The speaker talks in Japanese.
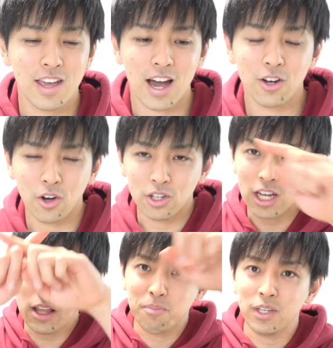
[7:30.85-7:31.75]
だ
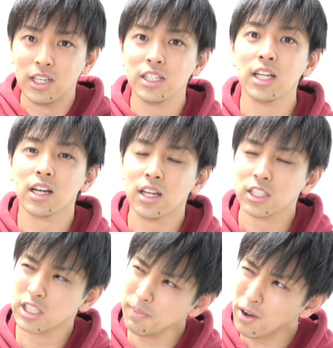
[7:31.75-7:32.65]
いたい右下かな、
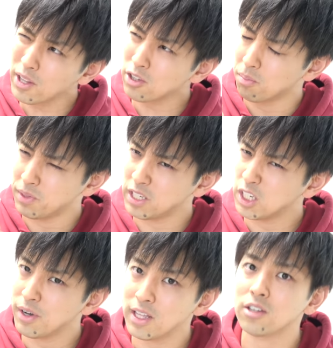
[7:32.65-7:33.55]
スマホだと
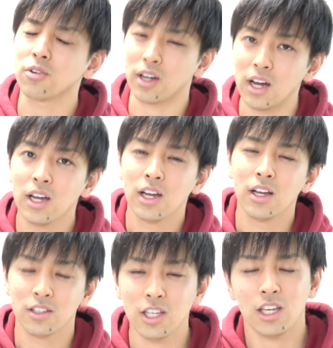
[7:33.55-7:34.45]
右上になるのかな
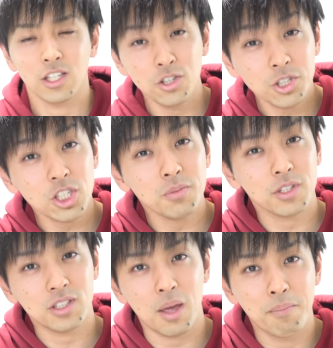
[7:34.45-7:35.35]
に YouTube
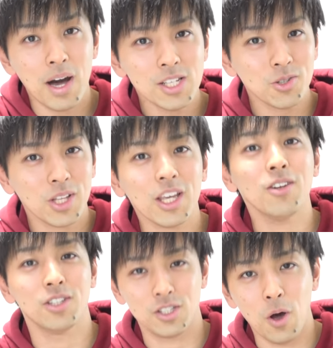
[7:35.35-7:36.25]
って倍速でき
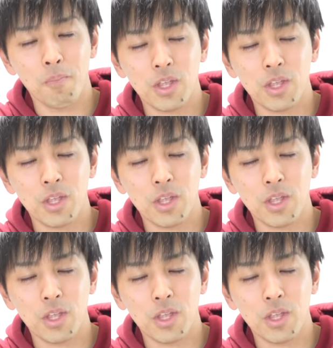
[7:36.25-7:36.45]
るんですよ。